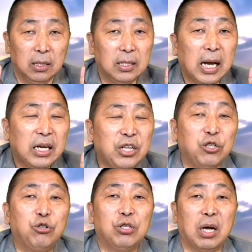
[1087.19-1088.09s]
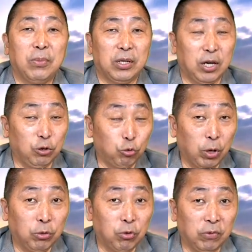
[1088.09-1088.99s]
你在理智上面可以
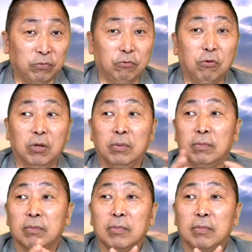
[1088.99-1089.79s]
说说服我，